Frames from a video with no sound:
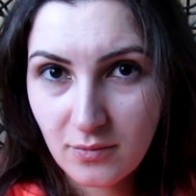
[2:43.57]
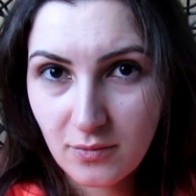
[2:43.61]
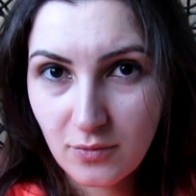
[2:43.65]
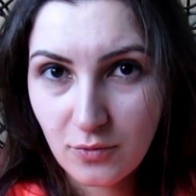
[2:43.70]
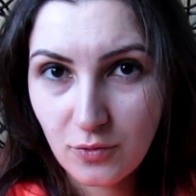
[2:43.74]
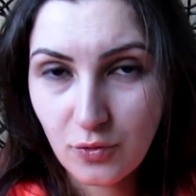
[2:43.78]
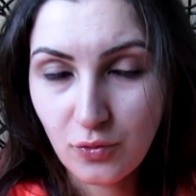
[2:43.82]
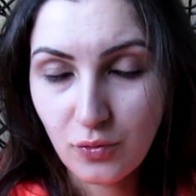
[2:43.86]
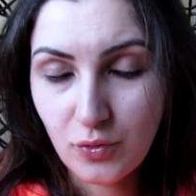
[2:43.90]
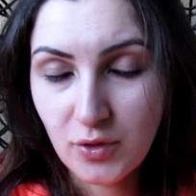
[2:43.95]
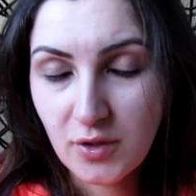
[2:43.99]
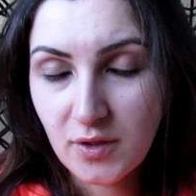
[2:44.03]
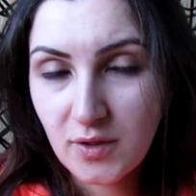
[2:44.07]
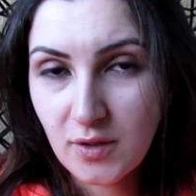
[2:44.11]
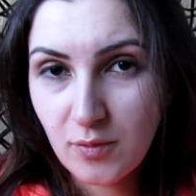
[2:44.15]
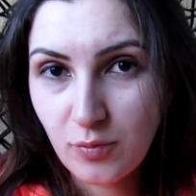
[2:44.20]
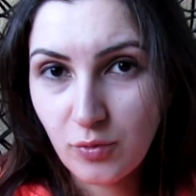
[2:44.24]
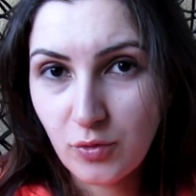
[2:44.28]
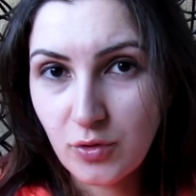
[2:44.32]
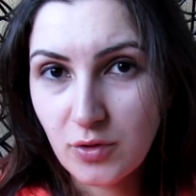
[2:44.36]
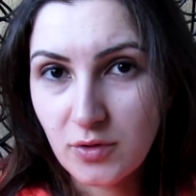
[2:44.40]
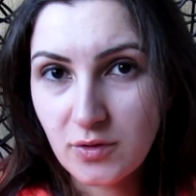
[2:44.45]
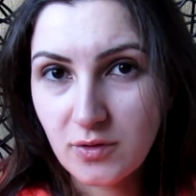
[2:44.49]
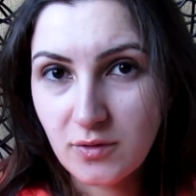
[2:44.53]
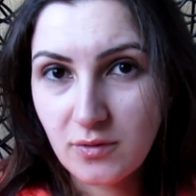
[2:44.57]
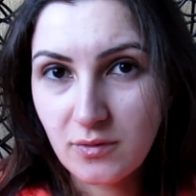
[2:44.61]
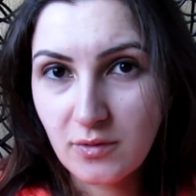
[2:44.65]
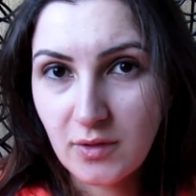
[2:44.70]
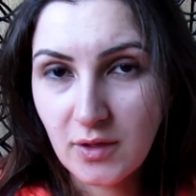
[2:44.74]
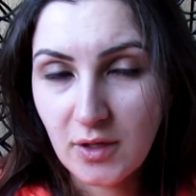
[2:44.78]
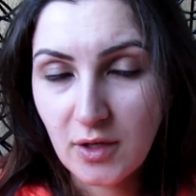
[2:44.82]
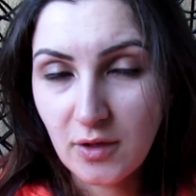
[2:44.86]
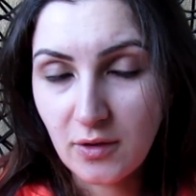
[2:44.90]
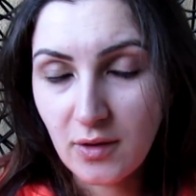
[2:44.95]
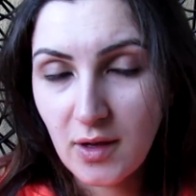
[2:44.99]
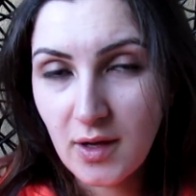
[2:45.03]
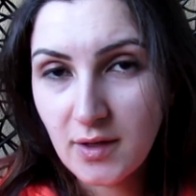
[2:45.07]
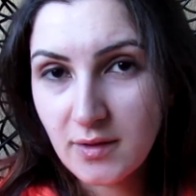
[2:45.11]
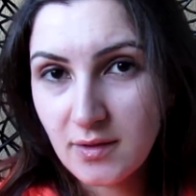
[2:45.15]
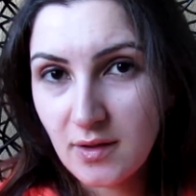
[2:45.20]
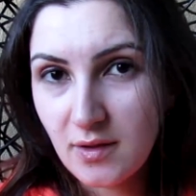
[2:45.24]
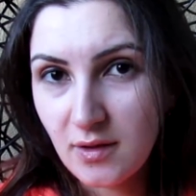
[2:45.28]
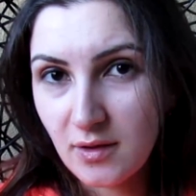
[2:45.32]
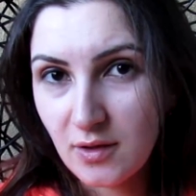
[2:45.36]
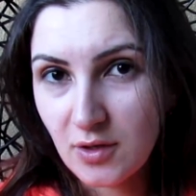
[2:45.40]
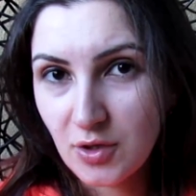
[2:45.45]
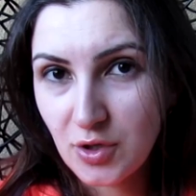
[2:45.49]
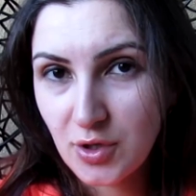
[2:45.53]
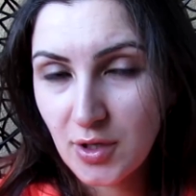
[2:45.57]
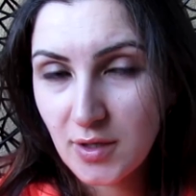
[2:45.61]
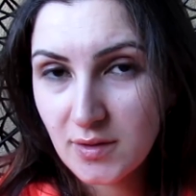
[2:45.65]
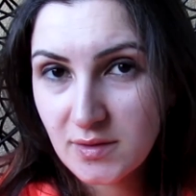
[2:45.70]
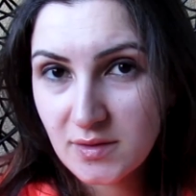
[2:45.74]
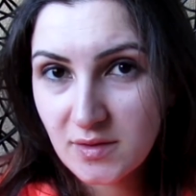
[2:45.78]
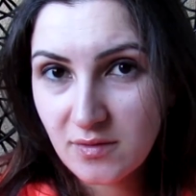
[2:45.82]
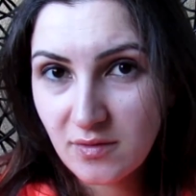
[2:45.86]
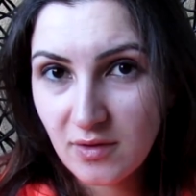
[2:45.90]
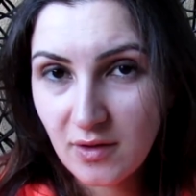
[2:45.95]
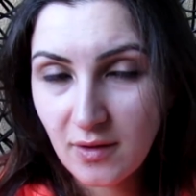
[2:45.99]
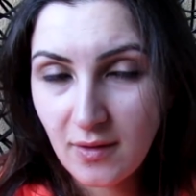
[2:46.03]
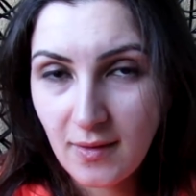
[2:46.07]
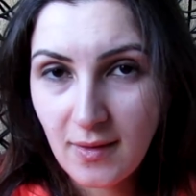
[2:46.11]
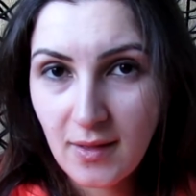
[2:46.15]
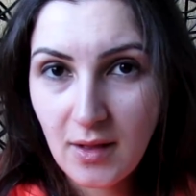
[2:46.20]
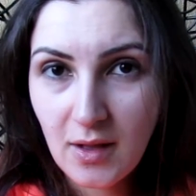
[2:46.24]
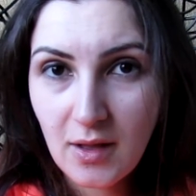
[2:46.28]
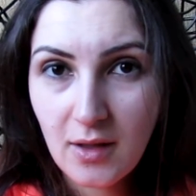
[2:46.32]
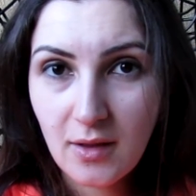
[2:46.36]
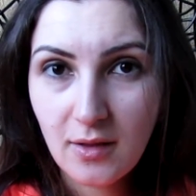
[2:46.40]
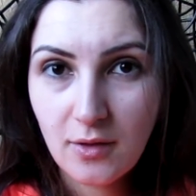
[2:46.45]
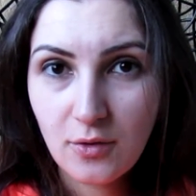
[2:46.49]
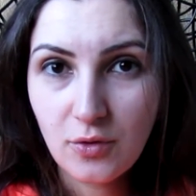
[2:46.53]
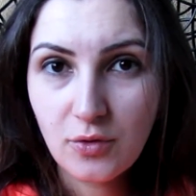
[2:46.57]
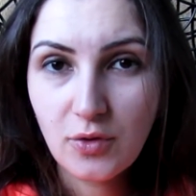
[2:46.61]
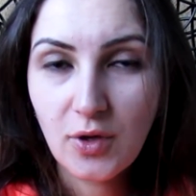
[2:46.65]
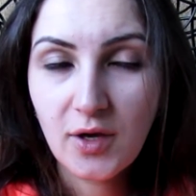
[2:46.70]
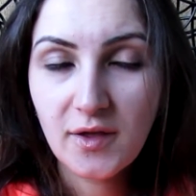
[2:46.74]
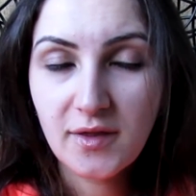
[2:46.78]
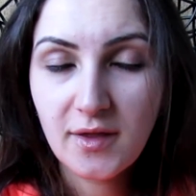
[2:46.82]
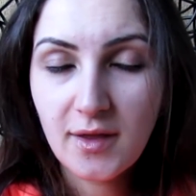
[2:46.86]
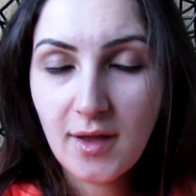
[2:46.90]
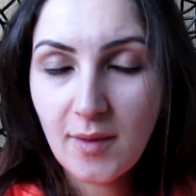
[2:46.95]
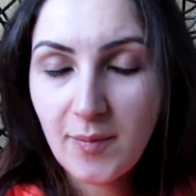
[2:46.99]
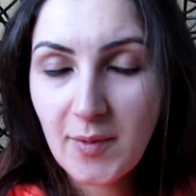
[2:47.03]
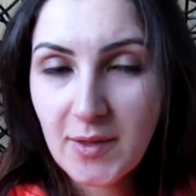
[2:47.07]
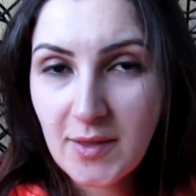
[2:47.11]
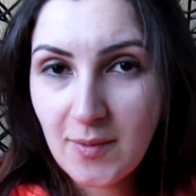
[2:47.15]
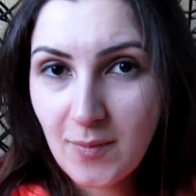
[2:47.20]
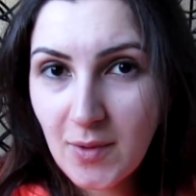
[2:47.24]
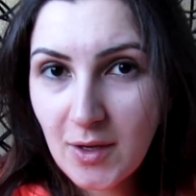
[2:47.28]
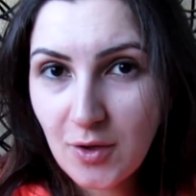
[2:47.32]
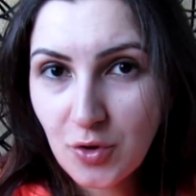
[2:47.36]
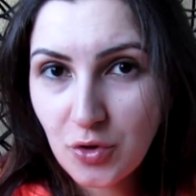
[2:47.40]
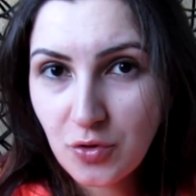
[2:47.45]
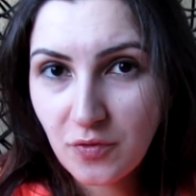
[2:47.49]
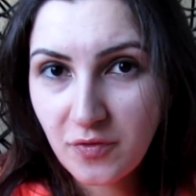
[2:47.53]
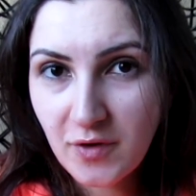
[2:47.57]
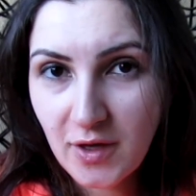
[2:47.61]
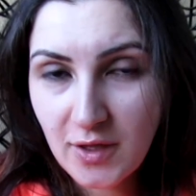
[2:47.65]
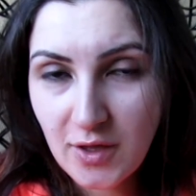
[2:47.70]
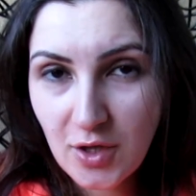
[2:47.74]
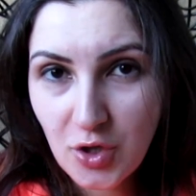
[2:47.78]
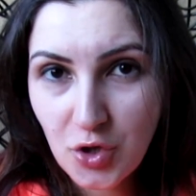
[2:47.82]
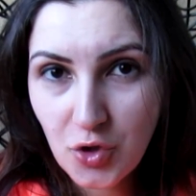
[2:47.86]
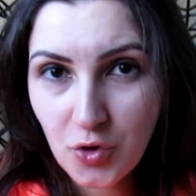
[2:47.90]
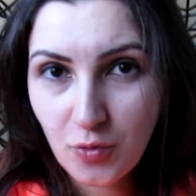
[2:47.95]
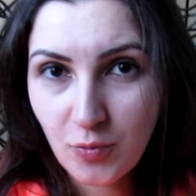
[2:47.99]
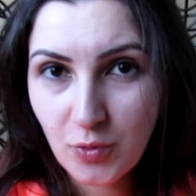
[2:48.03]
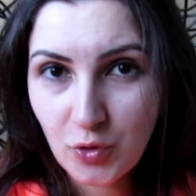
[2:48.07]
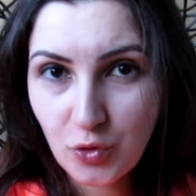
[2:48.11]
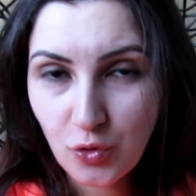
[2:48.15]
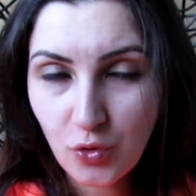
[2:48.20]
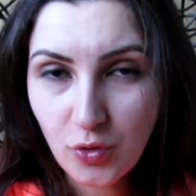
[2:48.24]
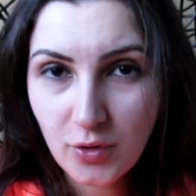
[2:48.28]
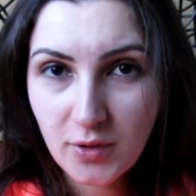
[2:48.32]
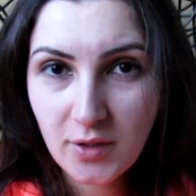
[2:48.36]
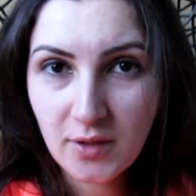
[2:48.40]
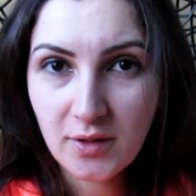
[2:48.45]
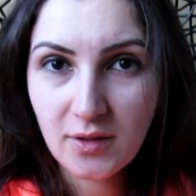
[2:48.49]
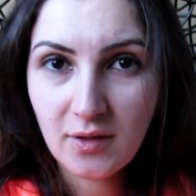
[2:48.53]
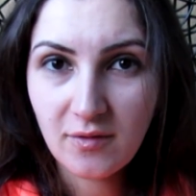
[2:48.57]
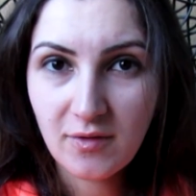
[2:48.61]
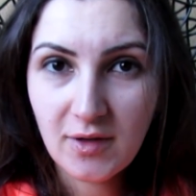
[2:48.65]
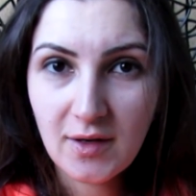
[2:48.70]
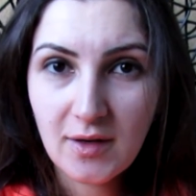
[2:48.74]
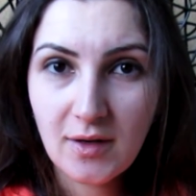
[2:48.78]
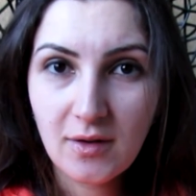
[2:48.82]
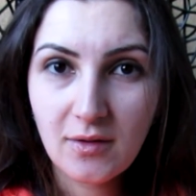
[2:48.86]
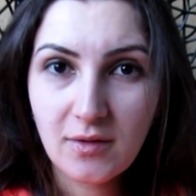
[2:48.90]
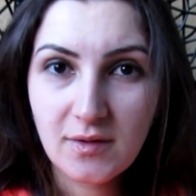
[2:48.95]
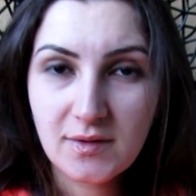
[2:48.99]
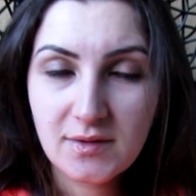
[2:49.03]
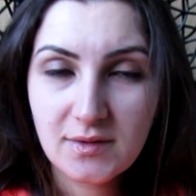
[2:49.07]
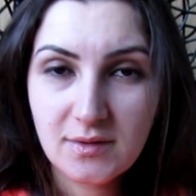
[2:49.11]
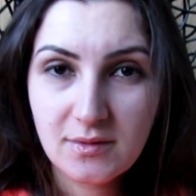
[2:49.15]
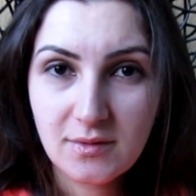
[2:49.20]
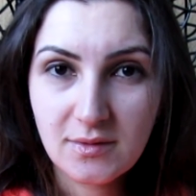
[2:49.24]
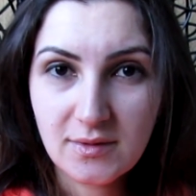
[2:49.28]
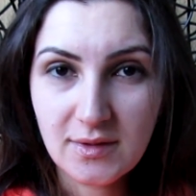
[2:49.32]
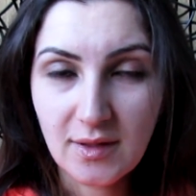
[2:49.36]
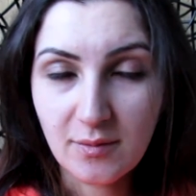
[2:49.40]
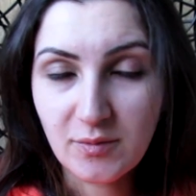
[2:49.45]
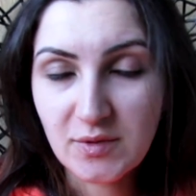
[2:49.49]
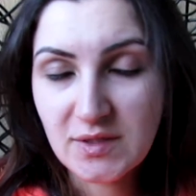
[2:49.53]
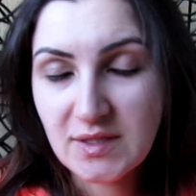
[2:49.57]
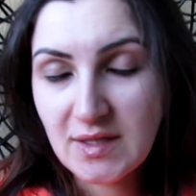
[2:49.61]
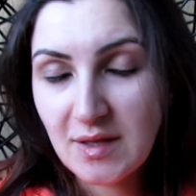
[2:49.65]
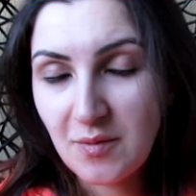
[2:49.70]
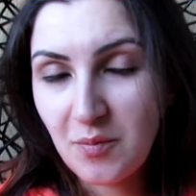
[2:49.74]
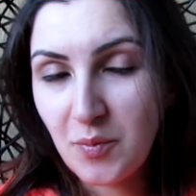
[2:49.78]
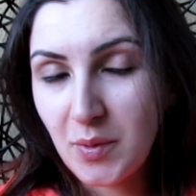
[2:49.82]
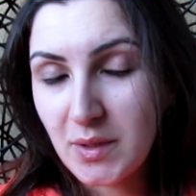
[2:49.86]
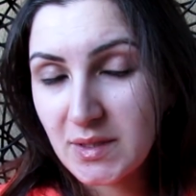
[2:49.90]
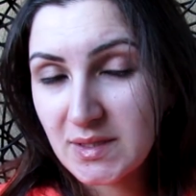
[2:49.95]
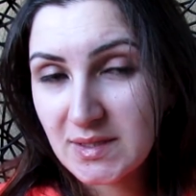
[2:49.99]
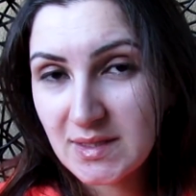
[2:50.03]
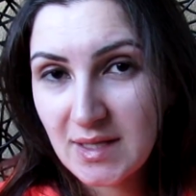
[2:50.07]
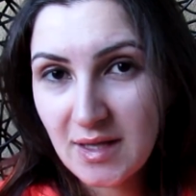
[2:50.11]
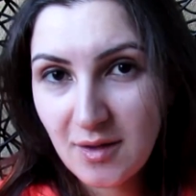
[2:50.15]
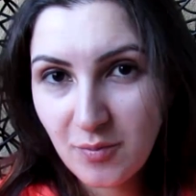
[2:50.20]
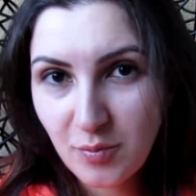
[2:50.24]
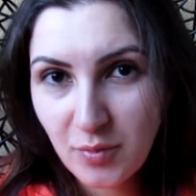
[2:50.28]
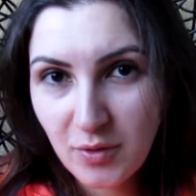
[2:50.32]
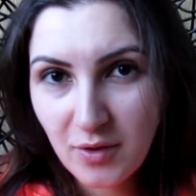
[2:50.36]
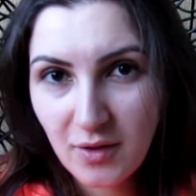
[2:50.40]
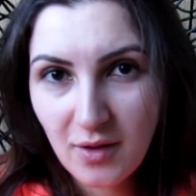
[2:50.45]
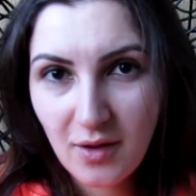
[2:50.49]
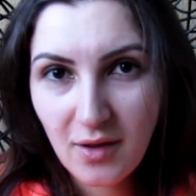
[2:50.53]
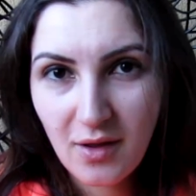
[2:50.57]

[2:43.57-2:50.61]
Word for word: Ну, у них не будет ни грин-карты, ни гражданства. Ну, хотя я понимаю, что в конечном итоге, наверное, там степ-бай-степ, степ